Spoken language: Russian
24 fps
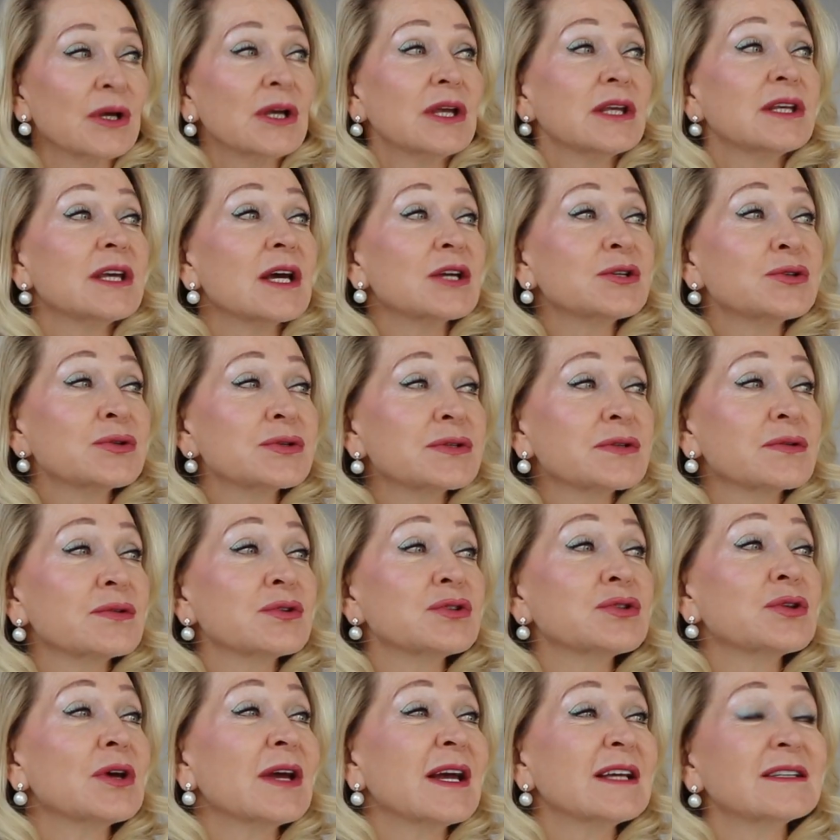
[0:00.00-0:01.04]
Я чувствую,
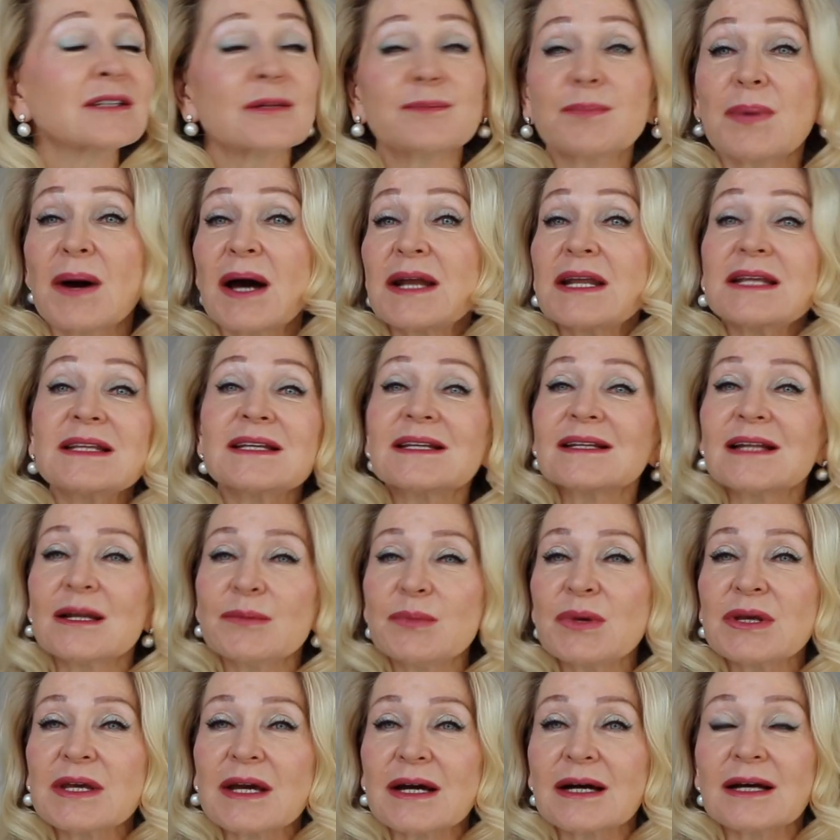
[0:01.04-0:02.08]
что этот парень не для
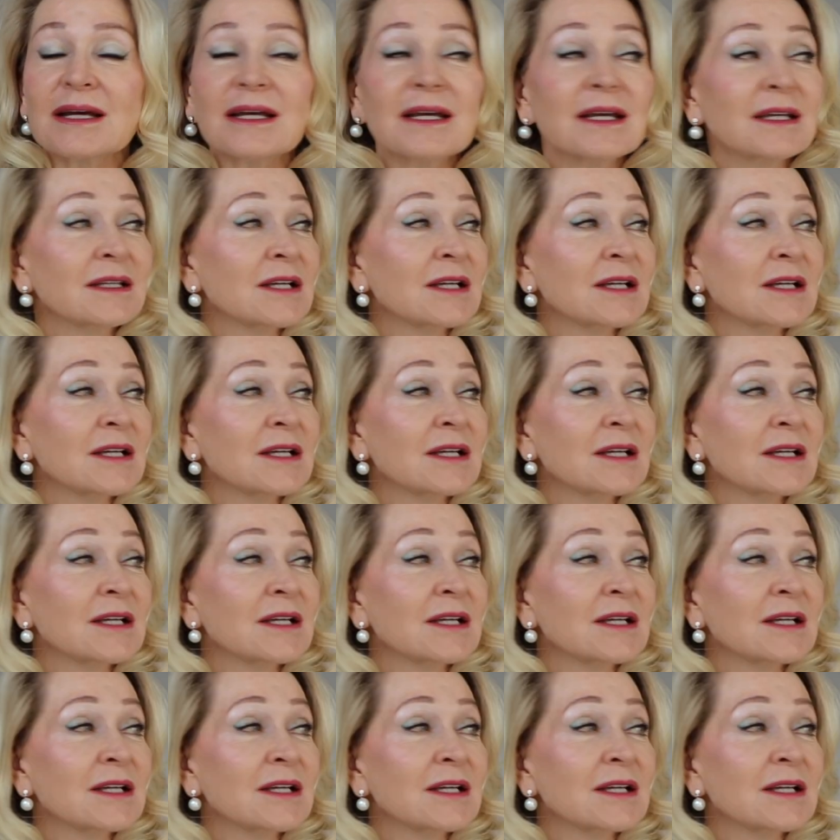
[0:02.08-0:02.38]
меня.